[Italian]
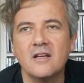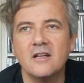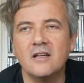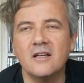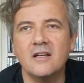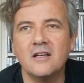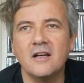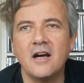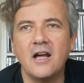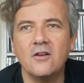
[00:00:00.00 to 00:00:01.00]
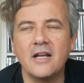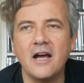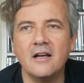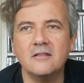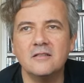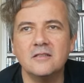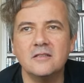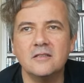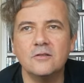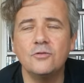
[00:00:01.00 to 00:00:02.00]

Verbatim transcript: Eh, allora, eh,